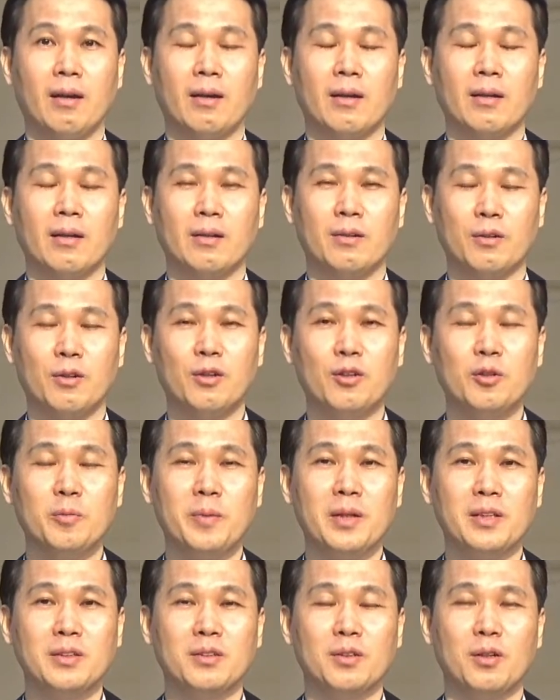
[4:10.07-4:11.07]
그런
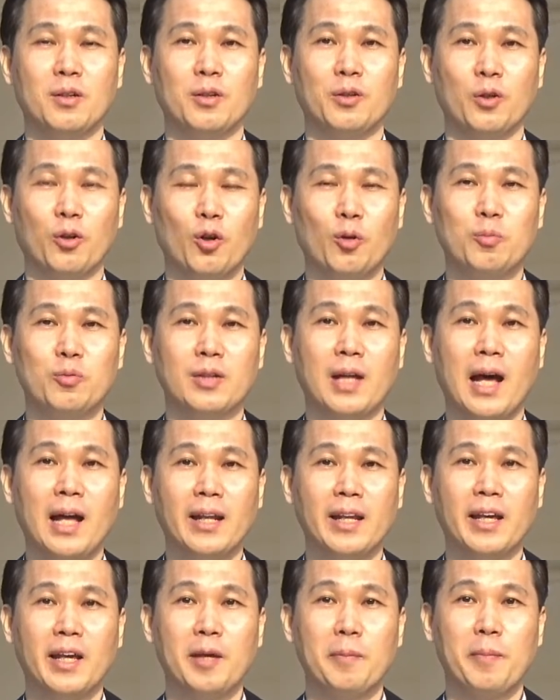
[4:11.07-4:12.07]
의미에서 여러분 한
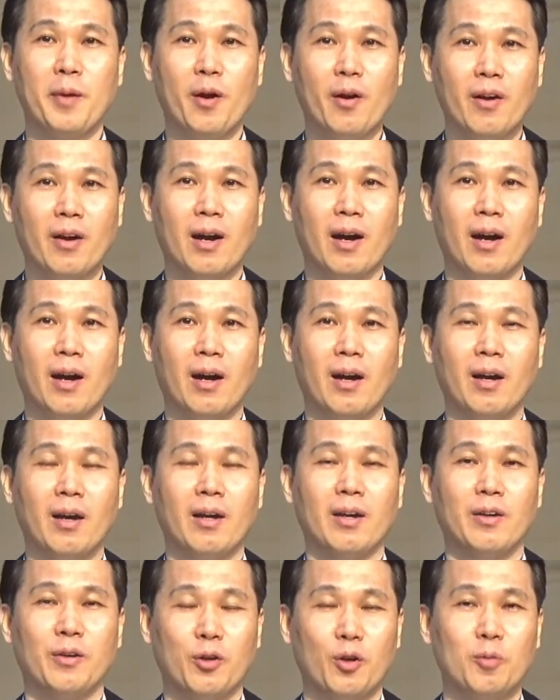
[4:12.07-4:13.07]
해의 평가,
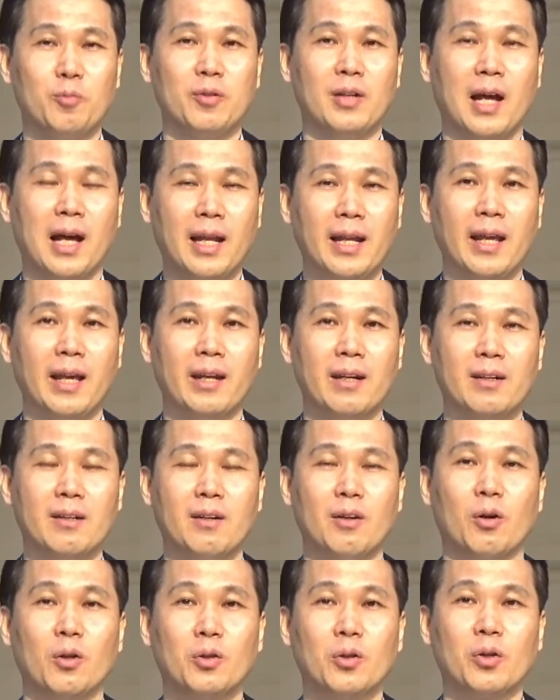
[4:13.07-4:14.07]
여러분 한 해를
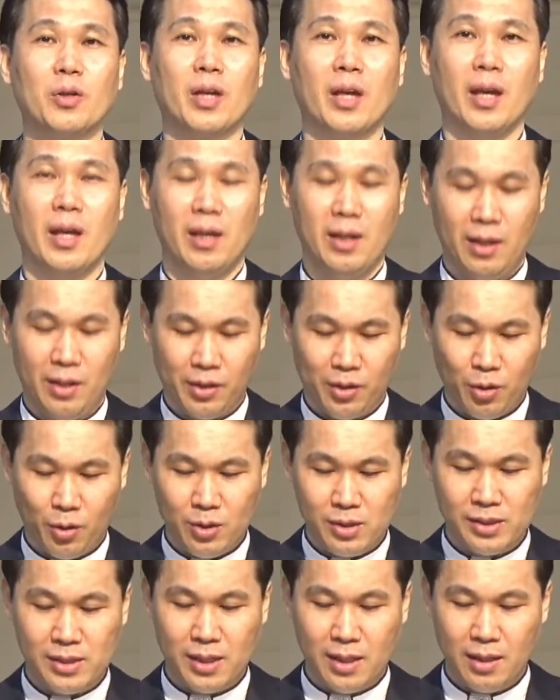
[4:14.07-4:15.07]
어떻게
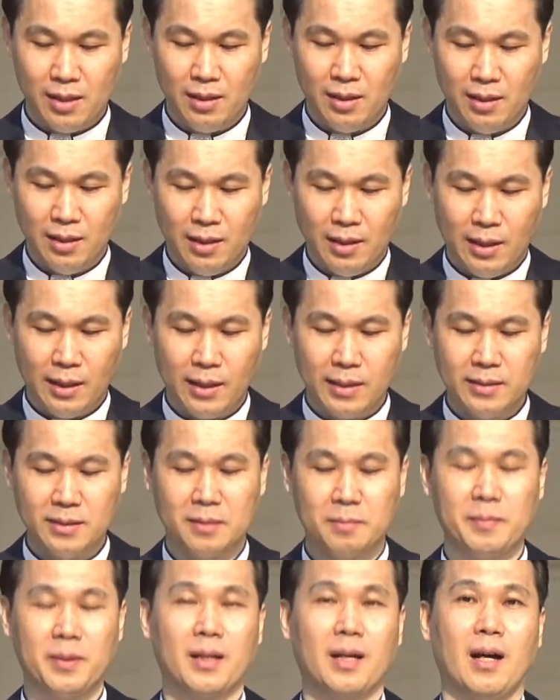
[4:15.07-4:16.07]

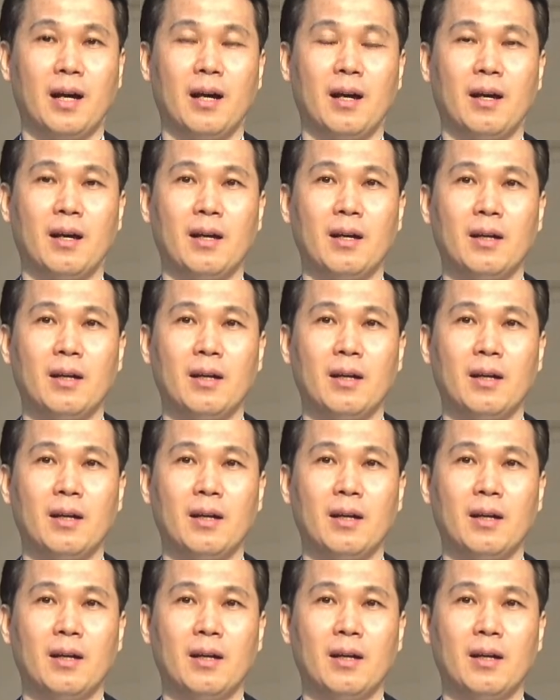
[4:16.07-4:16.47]
결산하겠습니까?